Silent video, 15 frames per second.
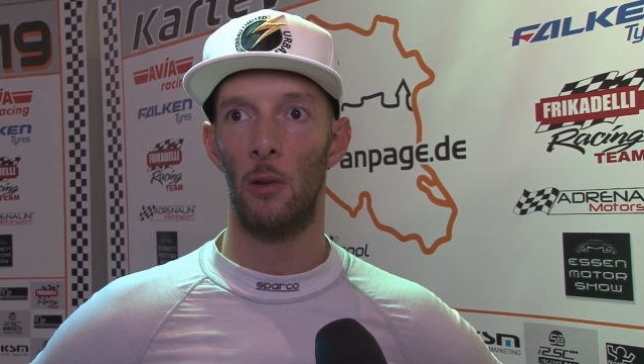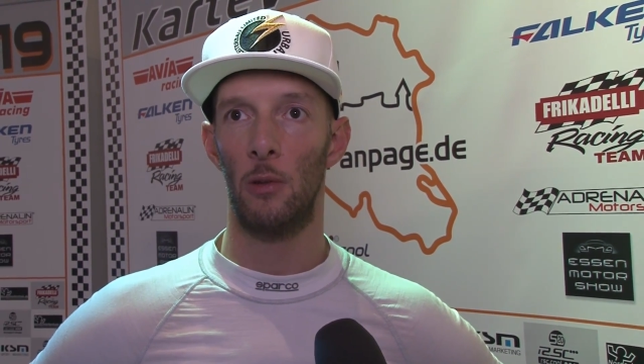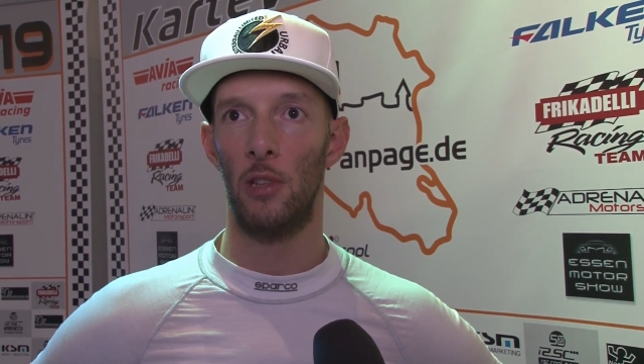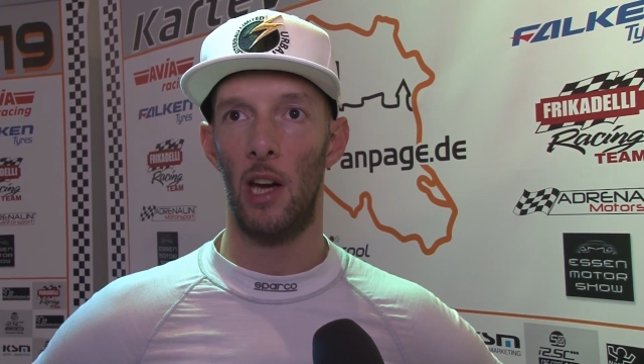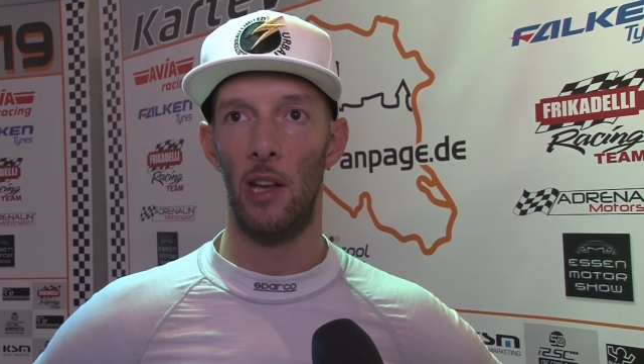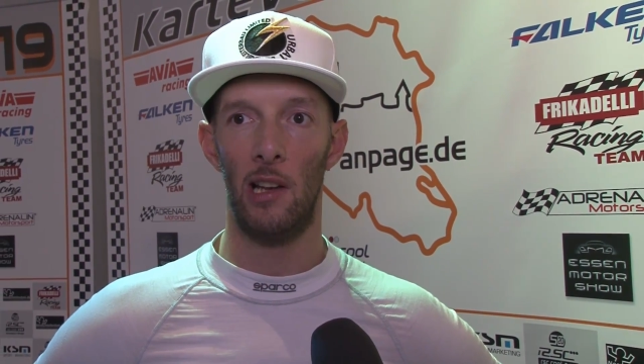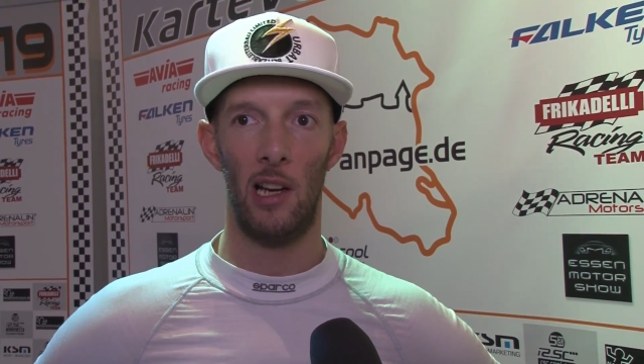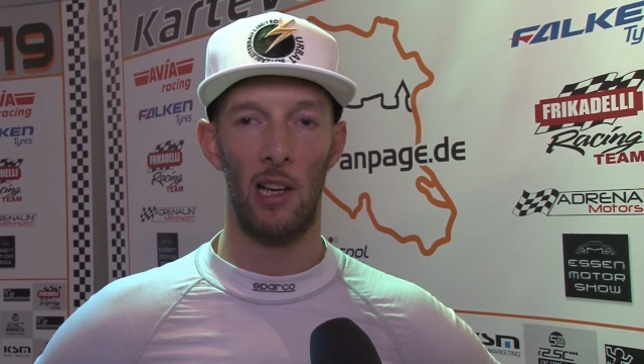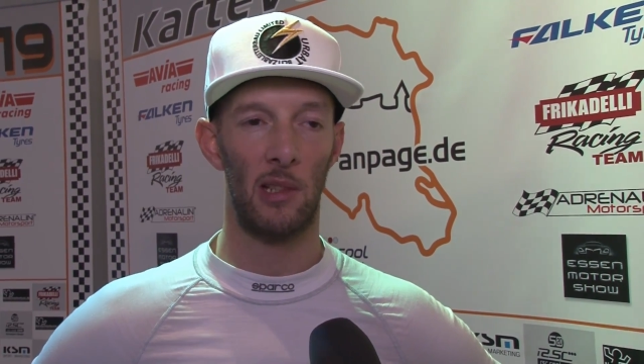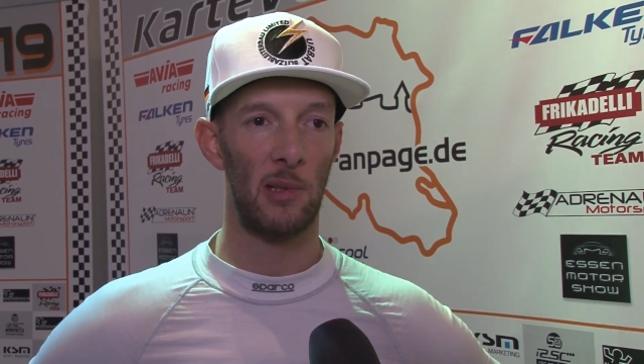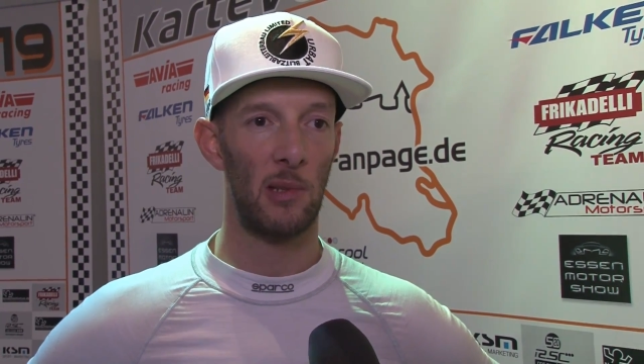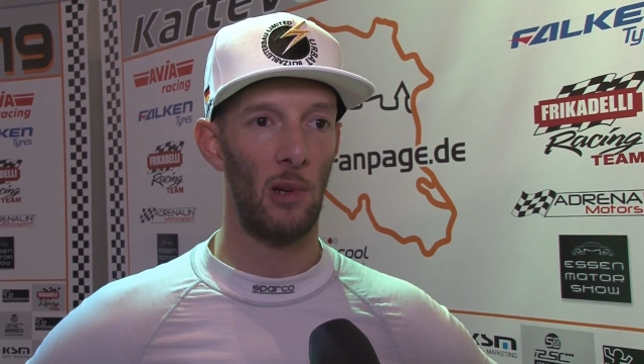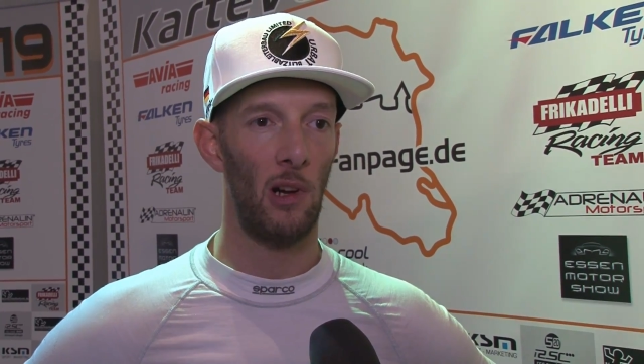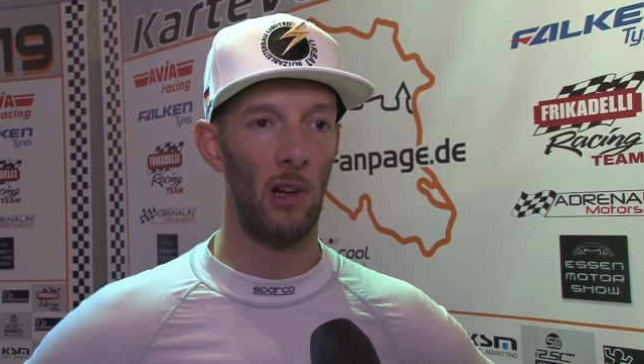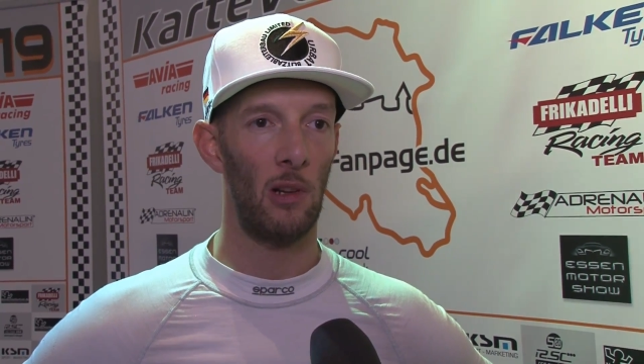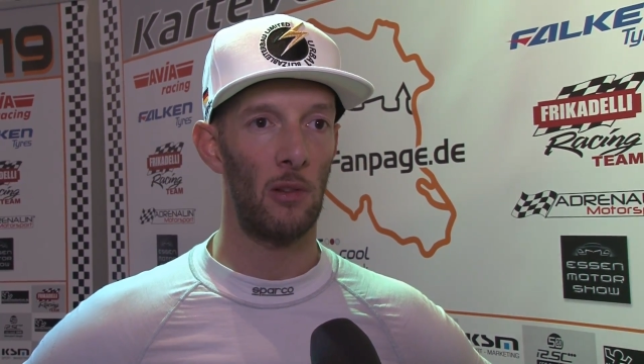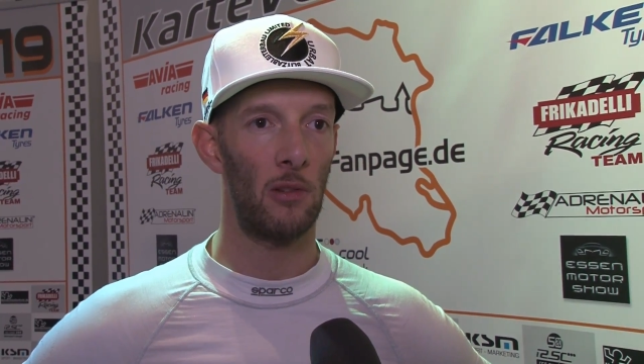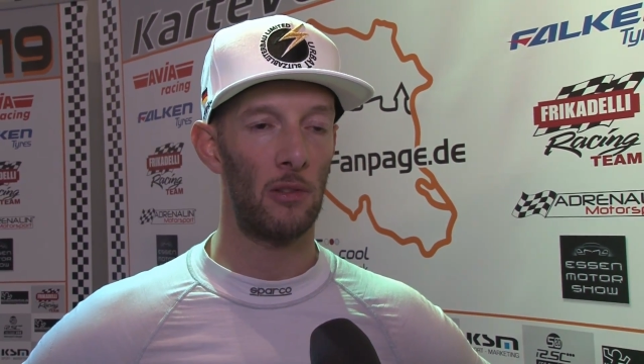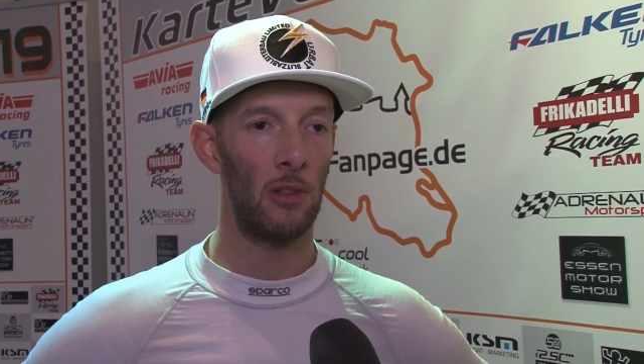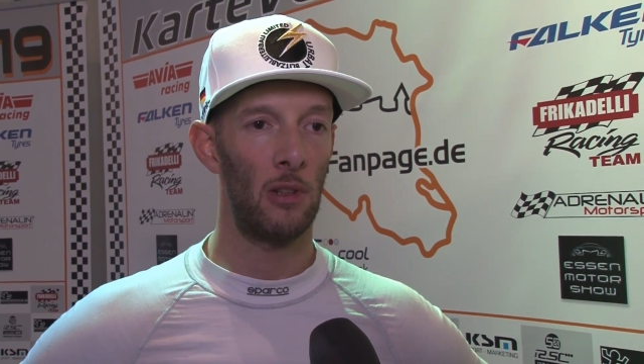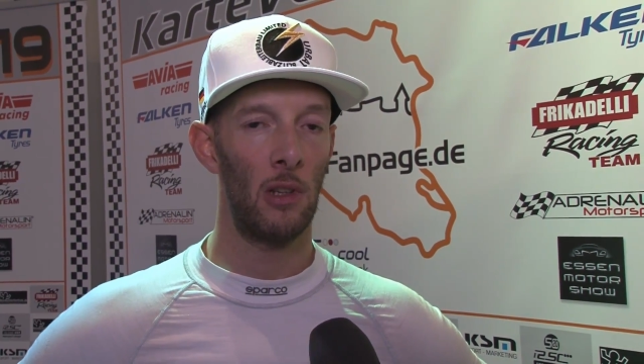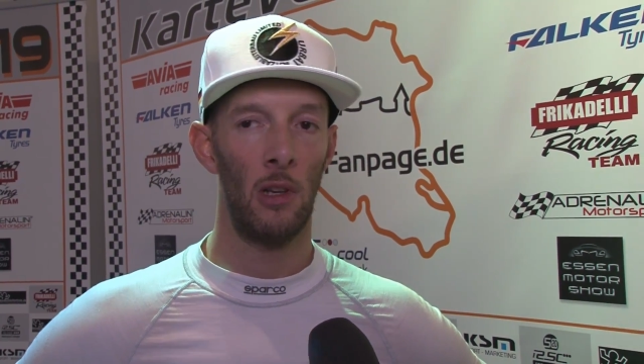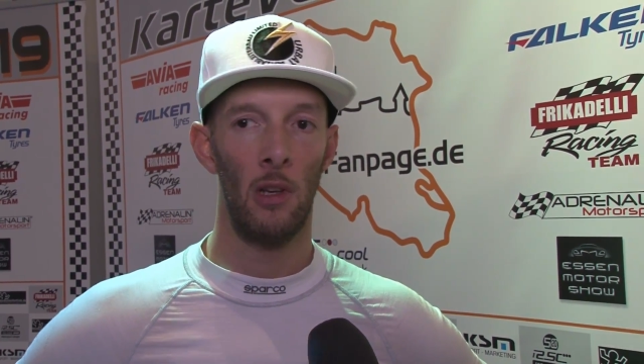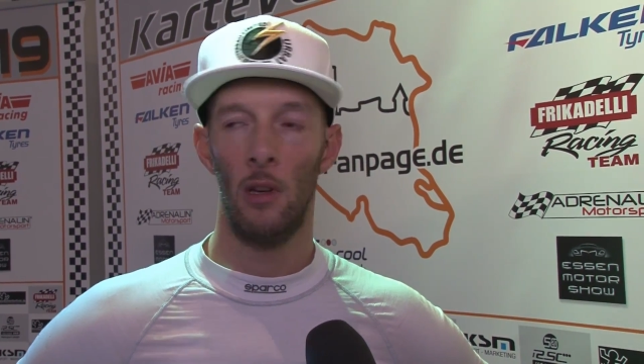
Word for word: noch die Anlage ist toll und